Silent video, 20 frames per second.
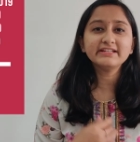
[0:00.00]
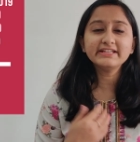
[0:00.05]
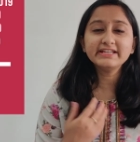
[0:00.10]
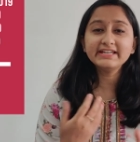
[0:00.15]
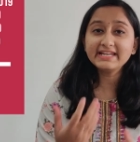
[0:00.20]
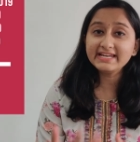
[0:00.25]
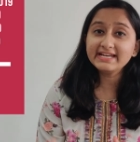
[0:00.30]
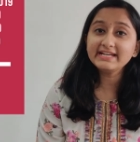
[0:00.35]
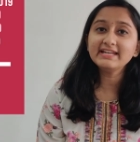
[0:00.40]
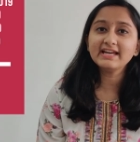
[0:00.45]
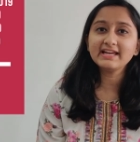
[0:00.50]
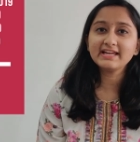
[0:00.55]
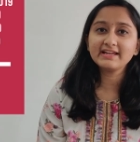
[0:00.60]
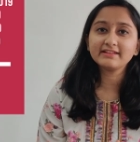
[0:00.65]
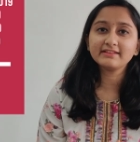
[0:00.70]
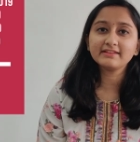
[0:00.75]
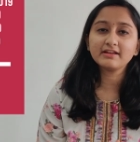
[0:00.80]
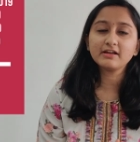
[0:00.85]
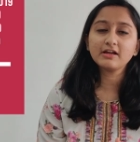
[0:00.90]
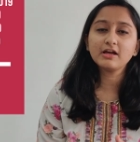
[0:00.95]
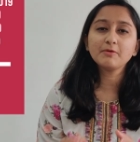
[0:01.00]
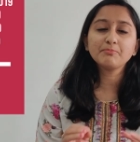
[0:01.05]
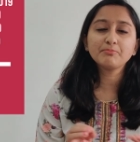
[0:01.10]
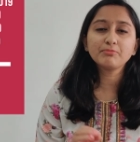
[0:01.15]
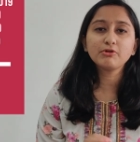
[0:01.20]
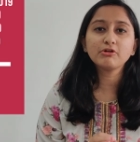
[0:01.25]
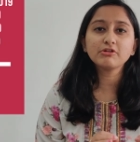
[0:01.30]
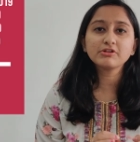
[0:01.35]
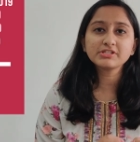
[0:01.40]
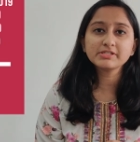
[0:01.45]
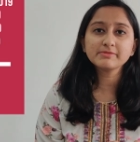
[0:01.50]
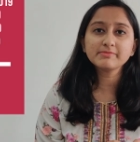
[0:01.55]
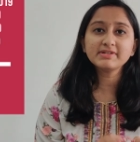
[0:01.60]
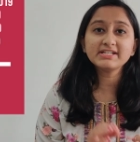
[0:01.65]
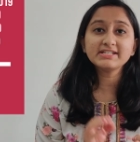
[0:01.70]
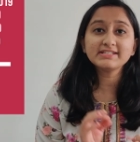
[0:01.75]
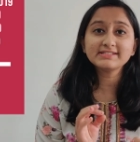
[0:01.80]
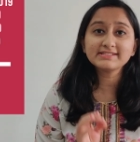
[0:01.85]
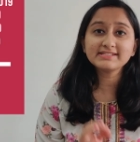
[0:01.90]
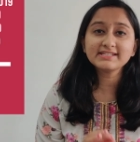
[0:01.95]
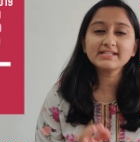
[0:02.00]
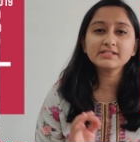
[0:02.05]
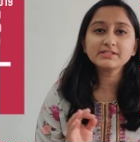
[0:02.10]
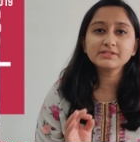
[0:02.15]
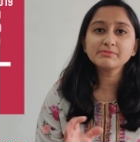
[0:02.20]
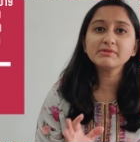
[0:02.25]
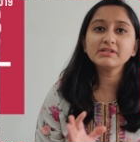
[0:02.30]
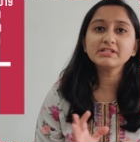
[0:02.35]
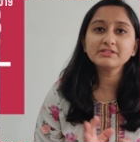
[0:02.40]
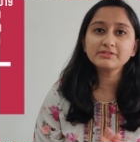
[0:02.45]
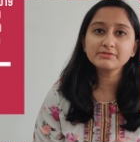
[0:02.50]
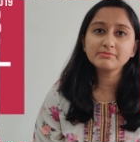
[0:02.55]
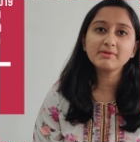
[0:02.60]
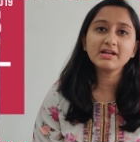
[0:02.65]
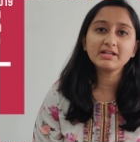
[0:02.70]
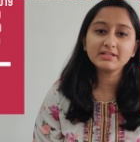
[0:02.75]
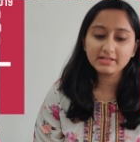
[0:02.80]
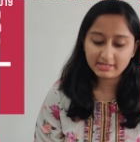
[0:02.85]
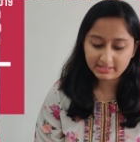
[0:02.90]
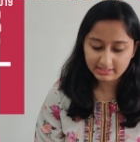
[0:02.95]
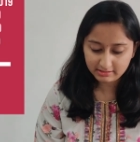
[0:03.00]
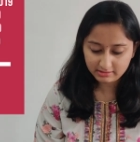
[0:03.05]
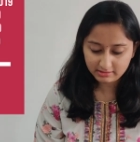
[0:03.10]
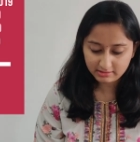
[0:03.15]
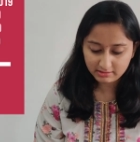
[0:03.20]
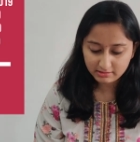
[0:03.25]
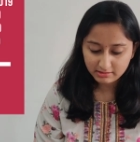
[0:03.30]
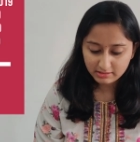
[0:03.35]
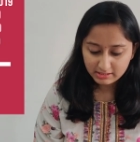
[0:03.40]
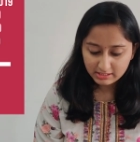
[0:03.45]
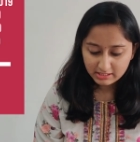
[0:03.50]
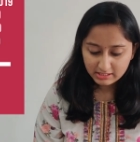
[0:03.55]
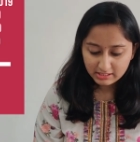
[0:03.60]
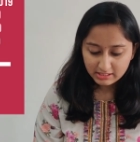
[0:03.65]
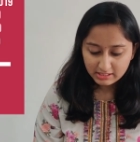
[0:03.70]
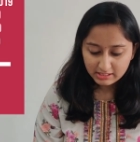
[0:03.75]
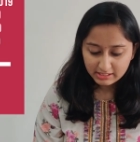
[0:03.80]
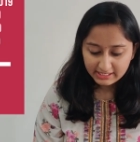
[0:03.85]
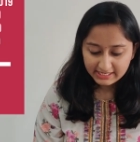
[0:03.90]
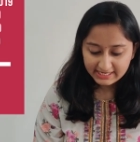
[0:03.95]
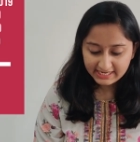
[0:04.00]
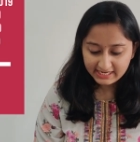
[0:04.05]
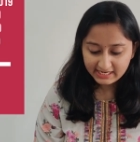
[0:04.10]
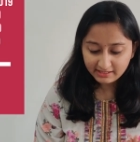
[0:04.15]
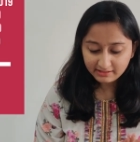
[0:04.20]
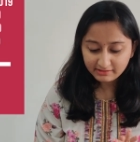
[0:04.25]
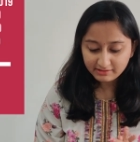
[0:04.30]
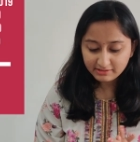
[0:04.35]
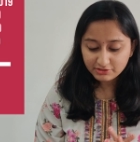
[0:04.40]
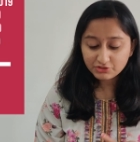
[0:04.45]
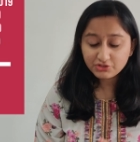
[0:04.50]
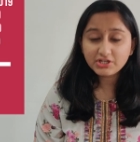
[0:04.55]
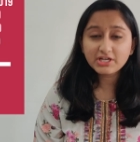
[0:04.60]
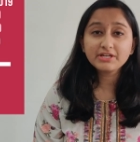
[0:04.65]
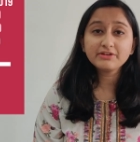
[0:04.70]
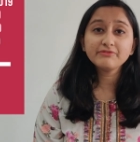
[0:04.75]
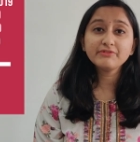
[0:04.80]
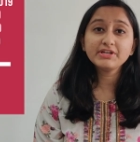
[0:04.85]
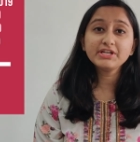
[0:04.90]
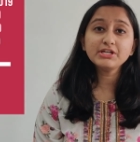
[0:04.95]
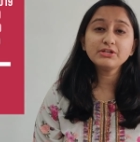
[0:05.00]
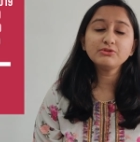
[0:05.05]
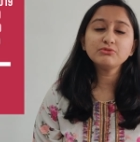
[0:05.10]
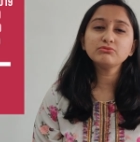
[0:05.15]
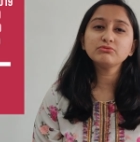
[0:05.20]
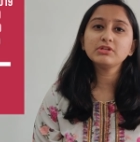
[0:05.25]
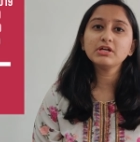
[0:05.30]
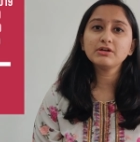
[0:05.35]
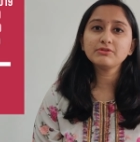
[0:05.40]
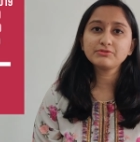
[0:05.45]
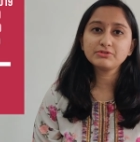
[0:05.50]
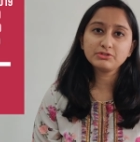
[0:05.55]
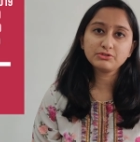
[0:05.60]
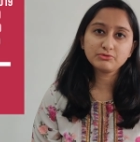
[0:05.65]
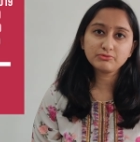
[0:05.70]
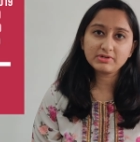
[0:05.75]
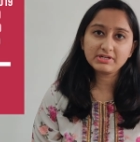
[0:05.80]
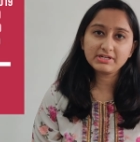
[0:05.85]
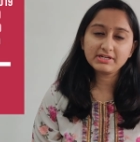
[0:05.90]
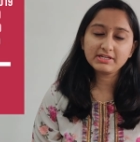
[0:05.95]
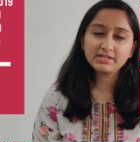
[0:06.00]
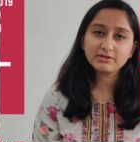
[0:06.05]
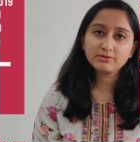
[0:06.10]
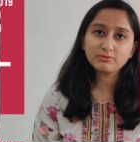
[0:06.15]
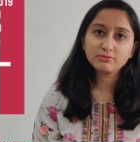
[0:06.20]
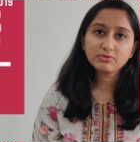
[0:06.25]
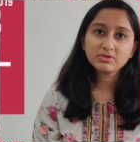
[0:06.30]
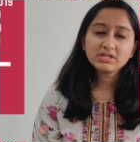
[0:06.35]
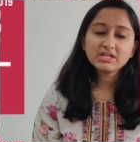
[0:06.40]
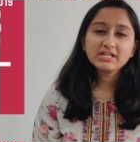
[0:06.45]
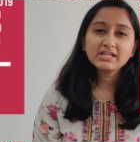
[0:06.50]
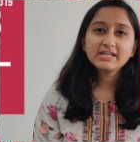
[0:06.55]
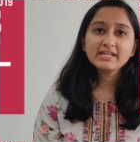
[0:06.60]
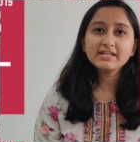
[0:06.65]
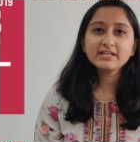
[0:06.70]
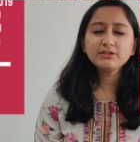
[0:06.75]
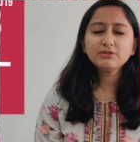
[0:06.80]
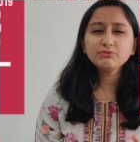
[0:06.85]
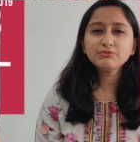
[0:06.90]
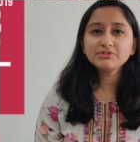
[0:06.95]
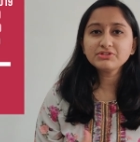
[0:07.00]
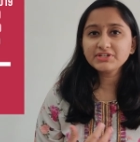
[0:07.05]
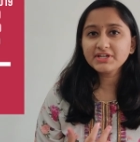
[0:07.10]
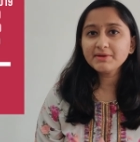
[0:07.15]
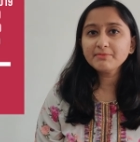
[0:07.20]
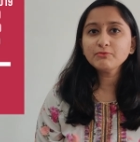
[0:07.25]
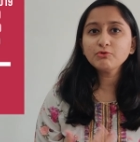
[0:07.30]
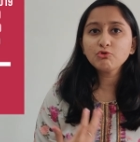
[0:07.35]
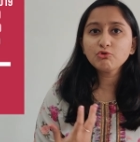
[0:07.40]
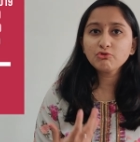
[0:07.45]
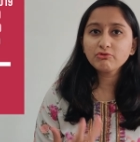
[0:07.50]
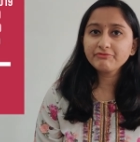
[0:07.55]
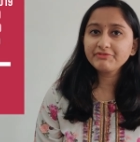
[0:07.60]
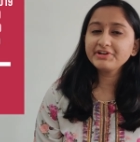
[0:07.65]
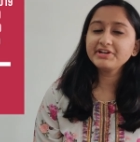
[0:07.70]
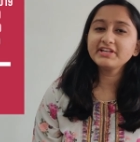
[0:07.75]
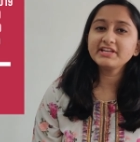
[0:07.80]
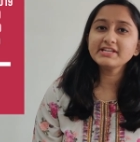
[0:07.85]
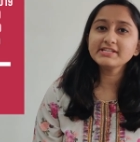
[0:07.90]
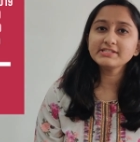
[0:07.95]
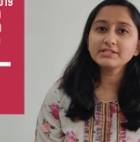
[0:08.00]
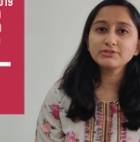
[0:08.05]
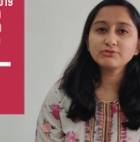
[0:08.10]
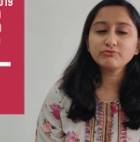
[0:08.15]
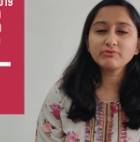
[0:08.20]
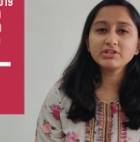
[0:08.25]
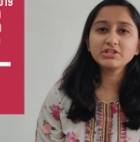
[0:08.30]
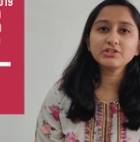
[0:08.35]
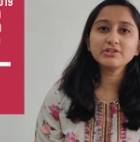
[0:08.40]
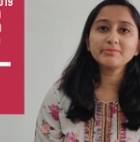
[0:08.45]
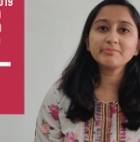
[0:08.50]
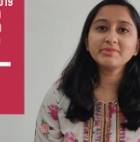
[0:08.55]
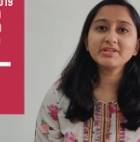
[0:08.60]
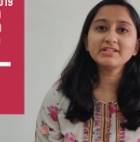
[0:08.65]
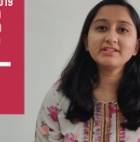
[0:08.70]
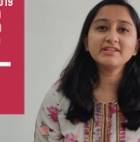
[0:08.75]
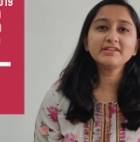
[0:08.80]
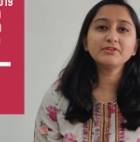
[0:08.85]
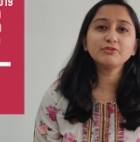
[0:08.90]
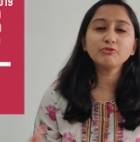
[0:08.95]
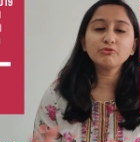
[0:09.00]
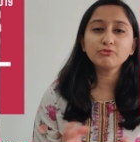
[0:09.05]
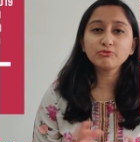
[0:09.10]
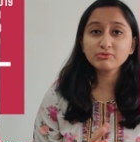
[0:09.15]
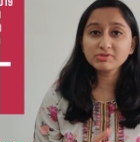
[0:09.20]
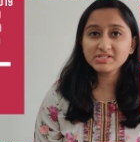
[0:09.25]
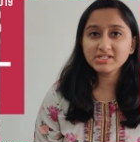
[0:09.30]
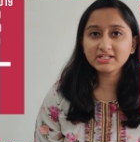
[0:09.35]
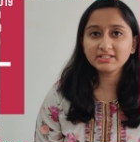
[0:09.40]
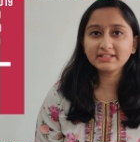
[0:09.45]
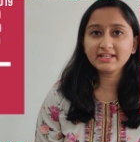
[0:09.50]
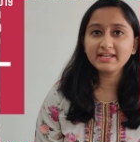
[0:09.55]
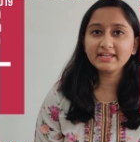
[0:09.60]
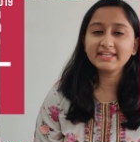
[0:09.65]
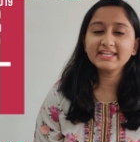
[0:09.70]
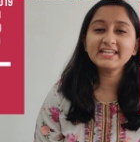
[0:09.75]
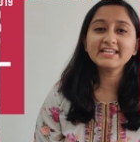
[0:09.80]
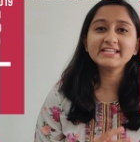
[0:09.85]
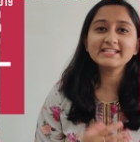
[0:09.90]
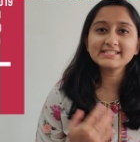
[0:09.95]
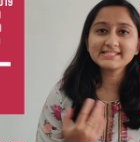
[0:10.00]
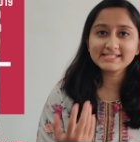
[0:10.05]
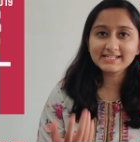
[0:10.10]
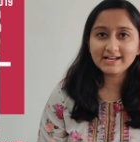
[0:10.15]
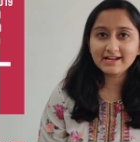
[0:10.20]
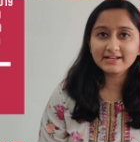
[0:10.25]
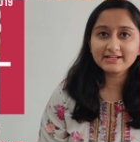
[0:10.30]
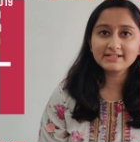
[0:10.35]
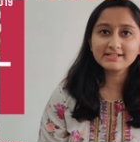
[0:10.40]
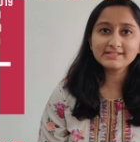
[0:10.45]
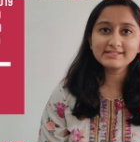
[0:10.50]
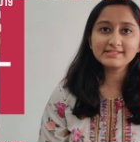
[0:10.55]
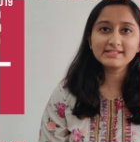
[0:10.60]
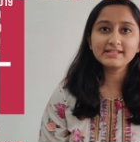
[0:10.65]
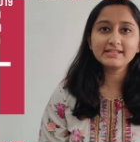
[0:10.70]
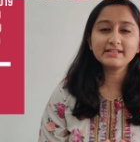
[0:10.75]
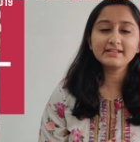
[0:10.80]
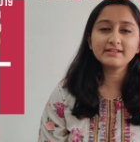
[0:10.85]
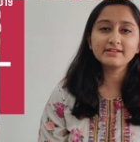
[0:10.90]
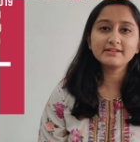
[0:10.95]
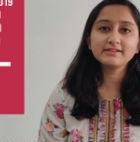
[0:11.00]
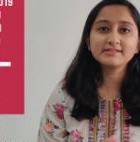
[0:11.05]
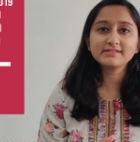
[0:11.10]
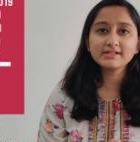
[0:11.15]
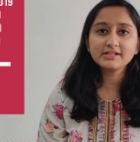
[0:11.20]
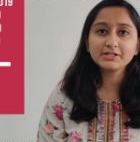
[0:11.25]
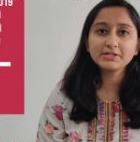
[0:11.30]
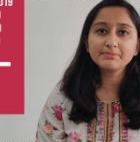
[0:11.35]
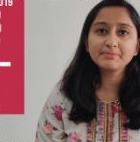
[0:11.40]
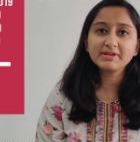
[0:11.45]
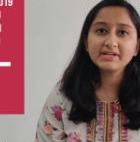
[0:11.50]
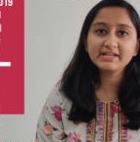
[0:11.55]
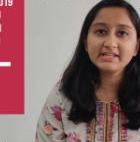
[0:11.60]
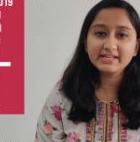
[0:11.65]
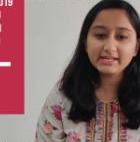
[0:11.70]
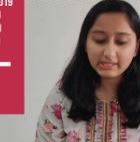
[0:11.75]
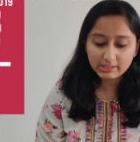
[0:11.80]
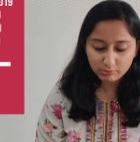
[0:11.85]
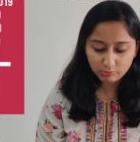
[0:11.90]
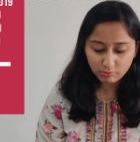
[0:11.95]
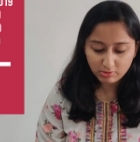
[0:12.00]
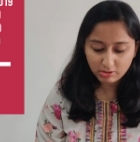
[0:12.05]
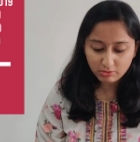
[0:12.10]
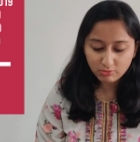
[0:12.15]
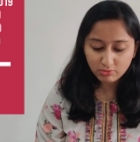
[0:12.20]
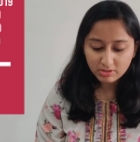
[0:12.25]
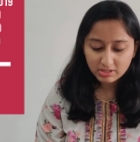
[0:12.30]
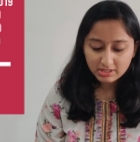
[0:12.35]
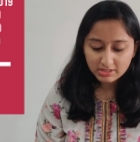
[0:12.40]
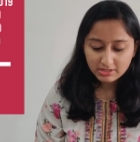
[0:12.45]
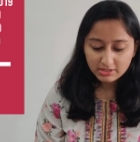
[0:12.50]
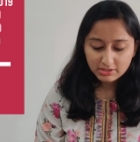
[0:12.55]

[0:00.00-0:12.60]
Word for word: लेट आया था अप्रोक्सीमेट सिक्स मंथ्स बाद आया था एट्थ जनवरी 2020 को लेकिन उस टाइम कोविड की सिचुएशन भी थी तो हो सकता है कि इस कारण से रिजल्ट में डिले हुआ हो